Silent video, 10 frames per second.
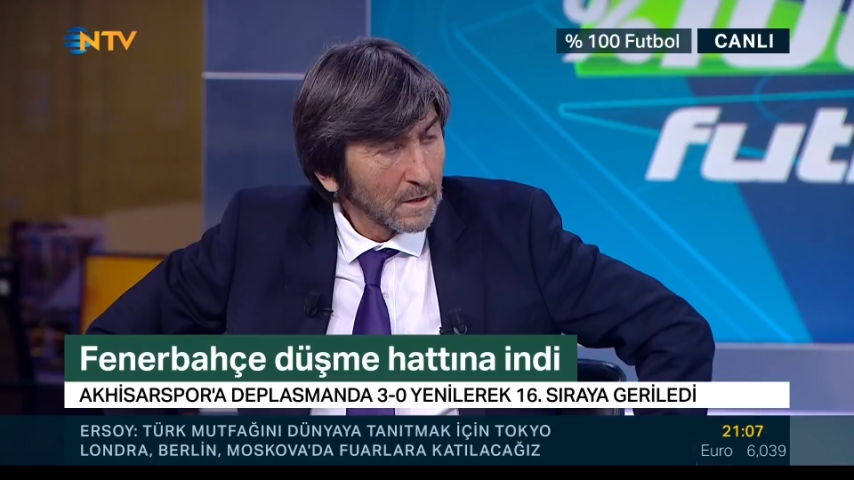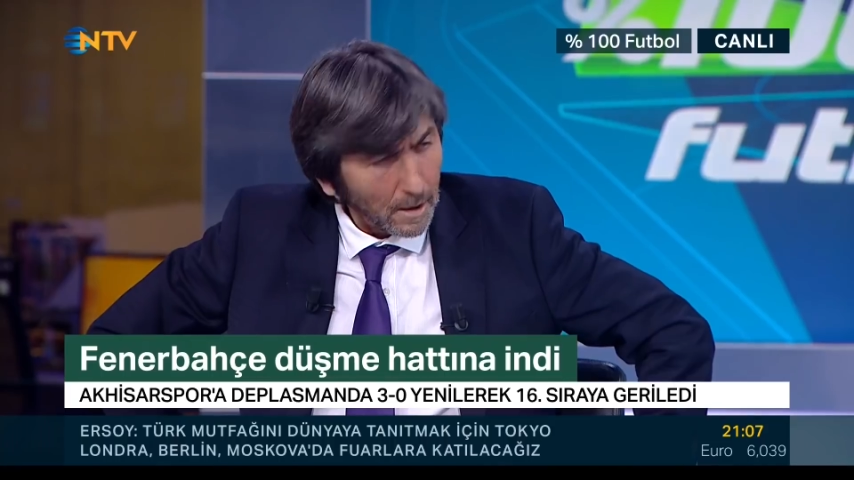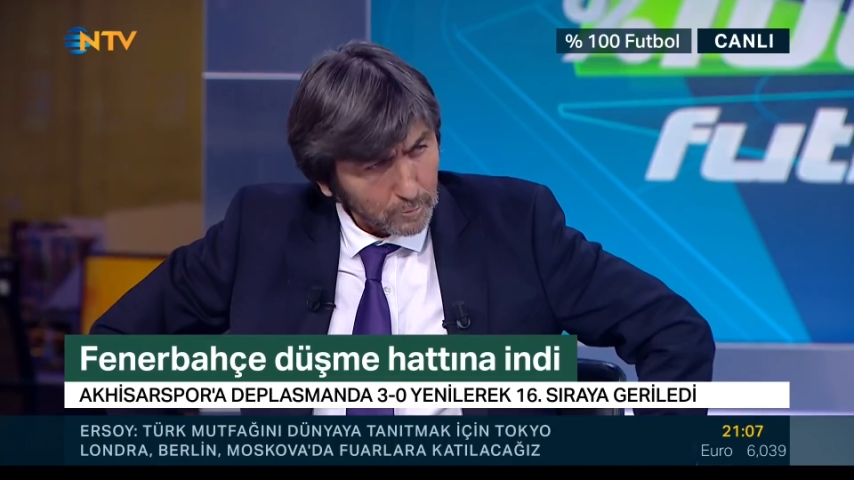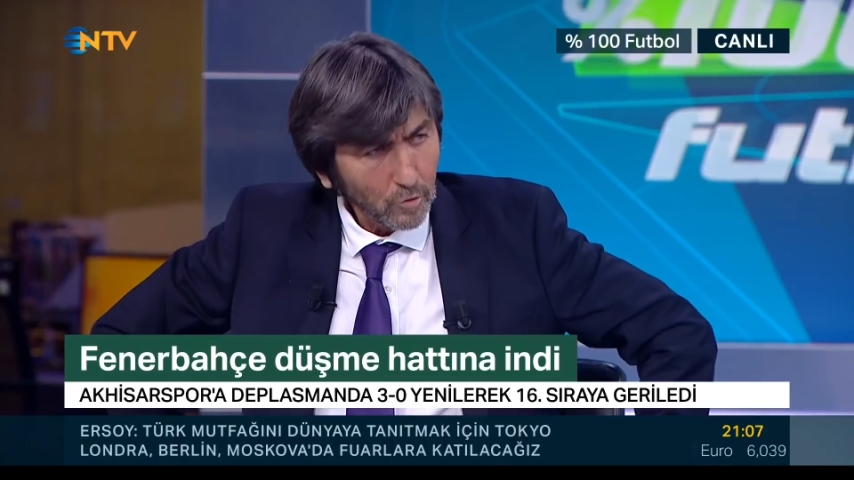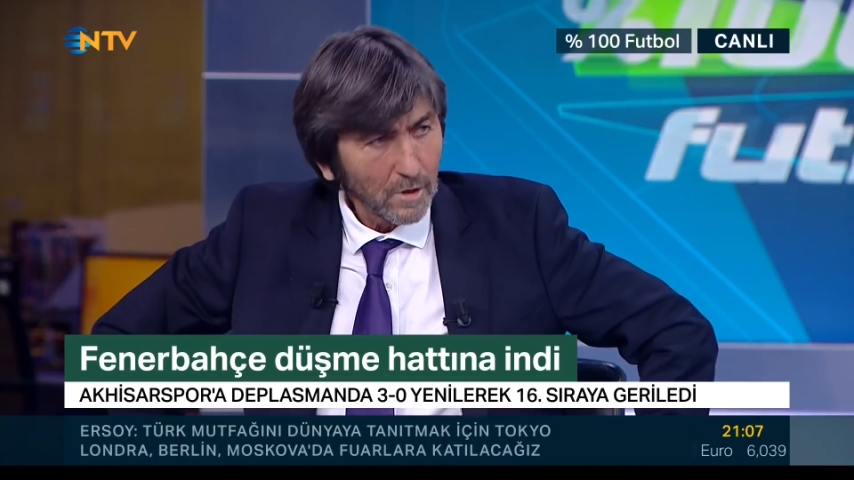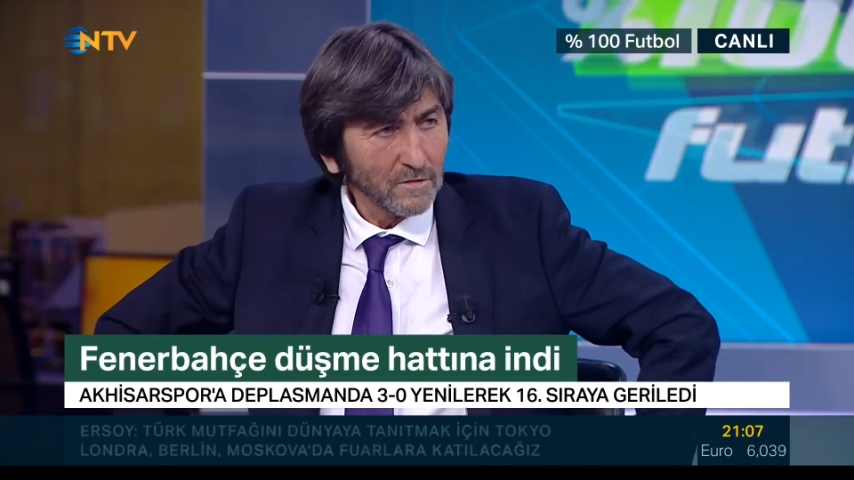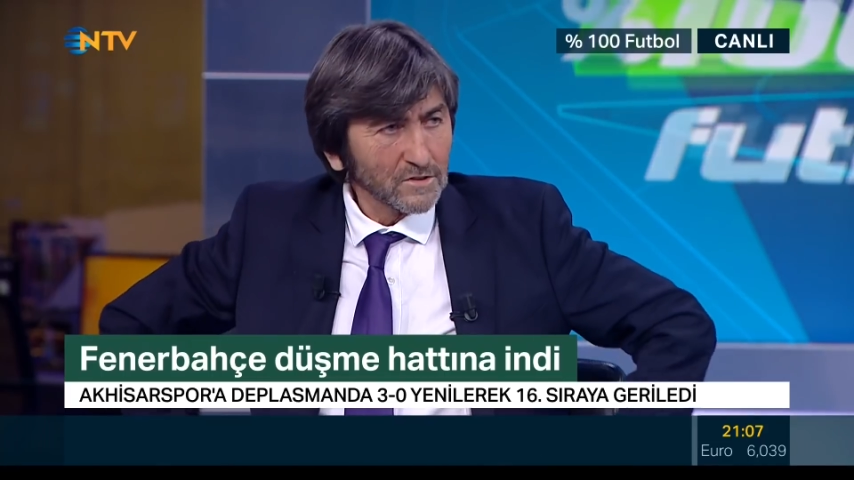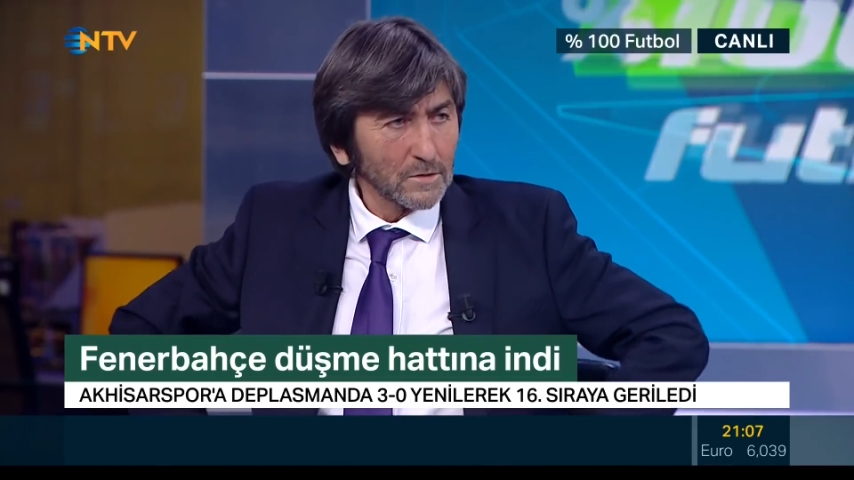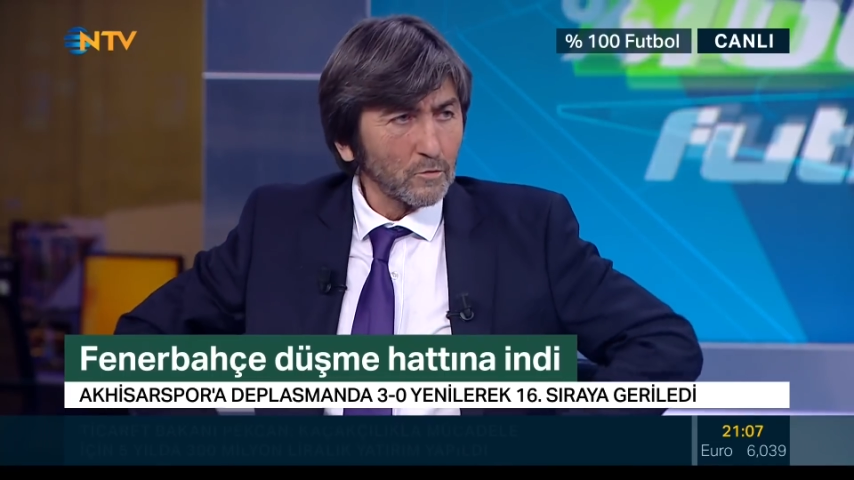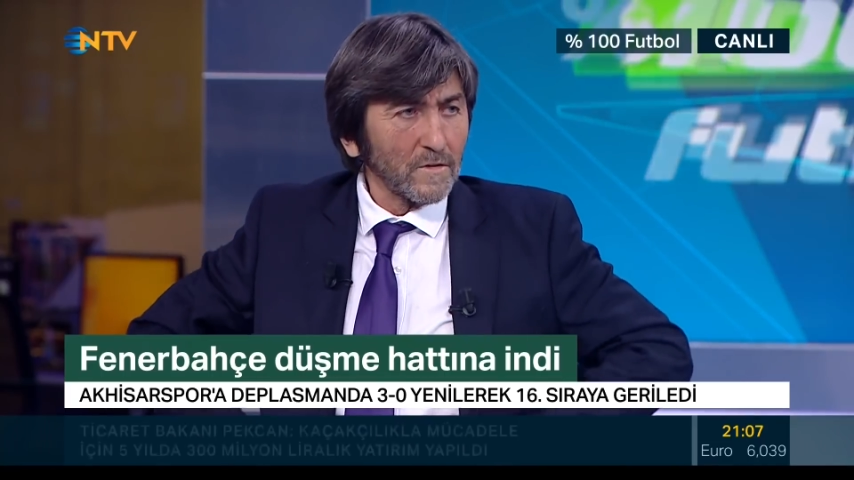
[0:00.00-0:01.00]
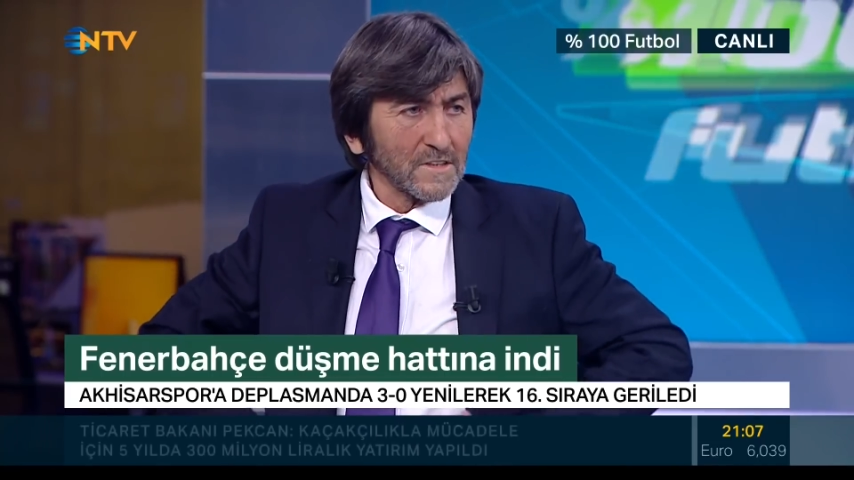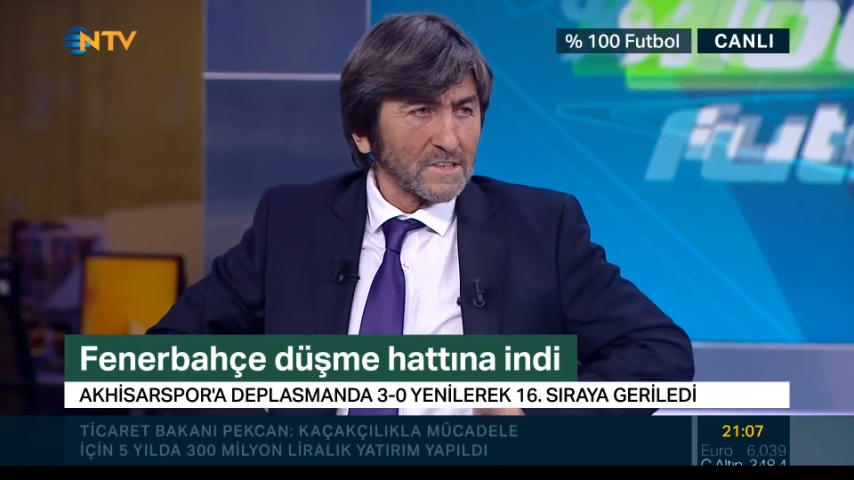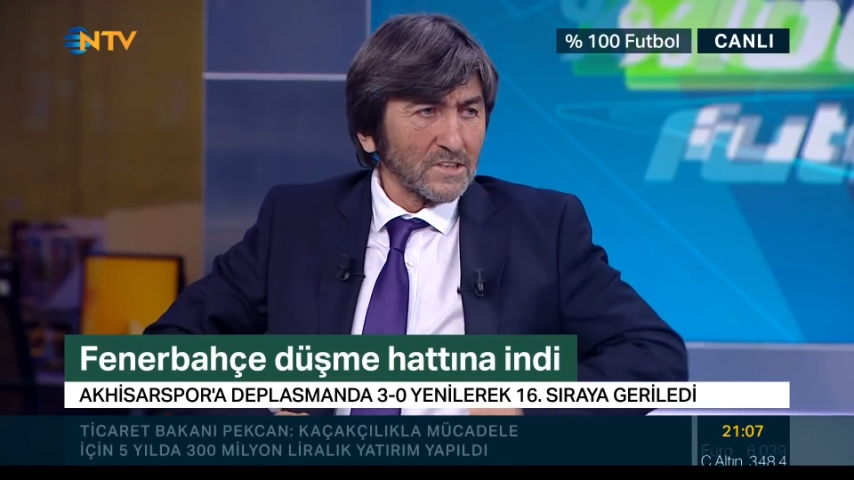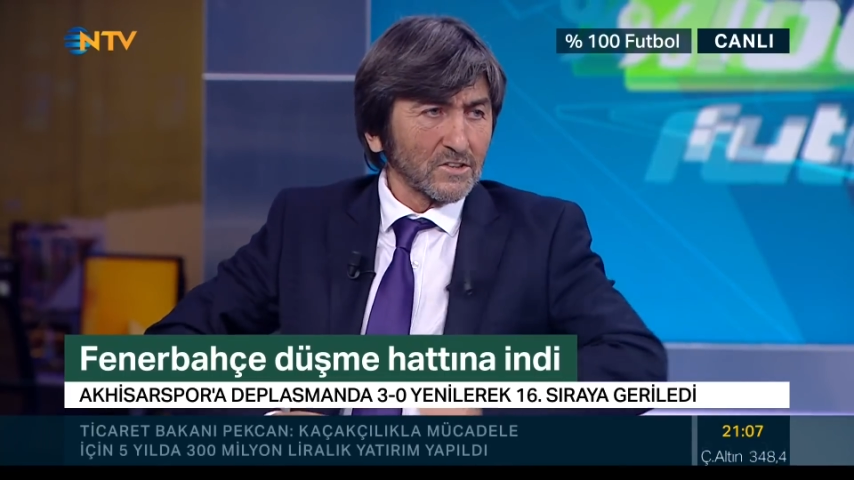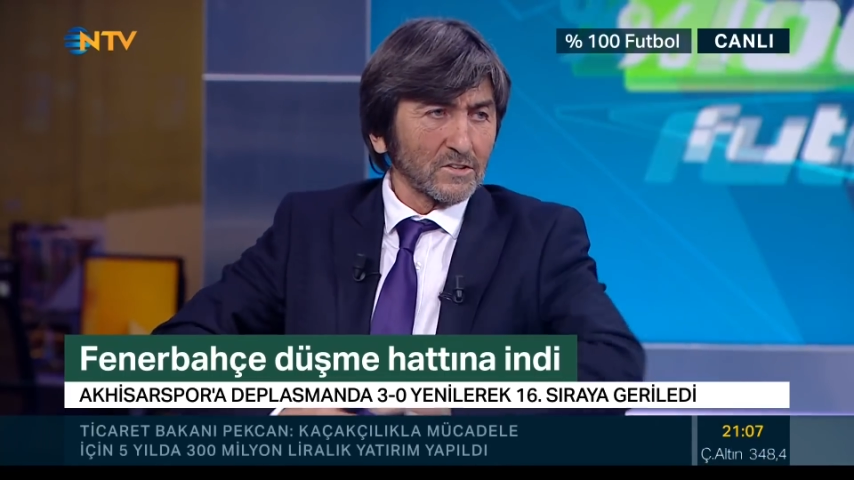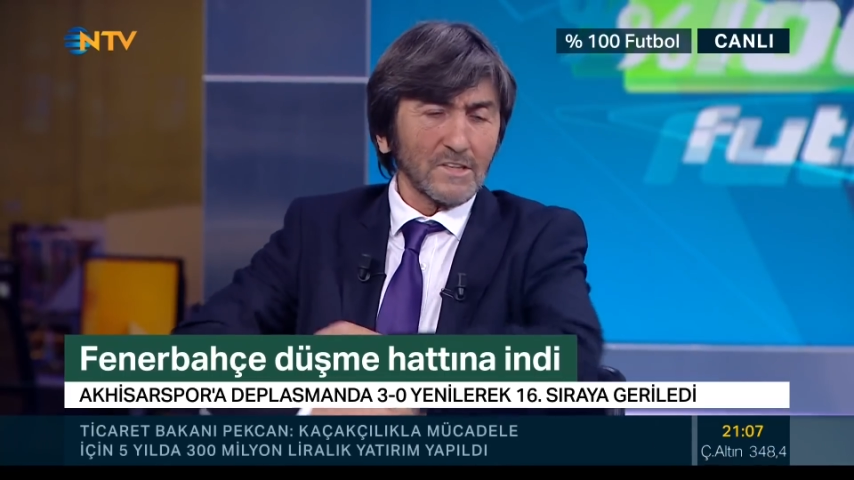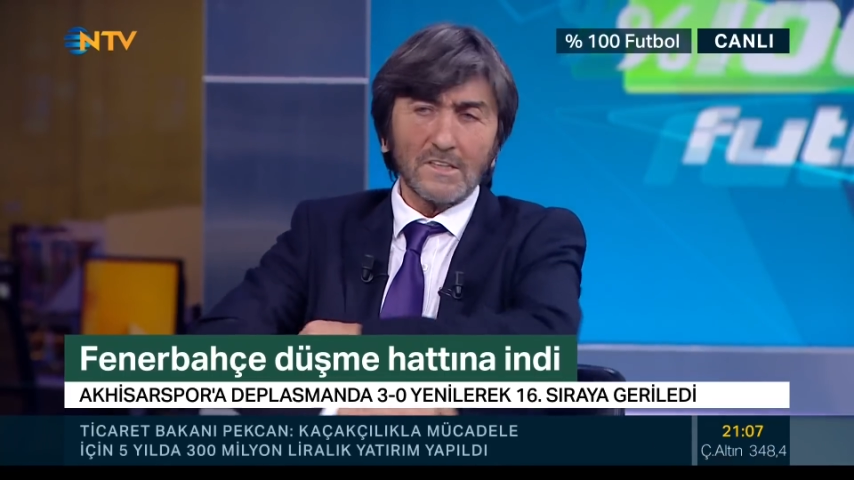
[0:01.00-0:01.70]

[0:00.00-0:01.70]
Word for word: Abdullah Avcı da üniversiteye çıktı.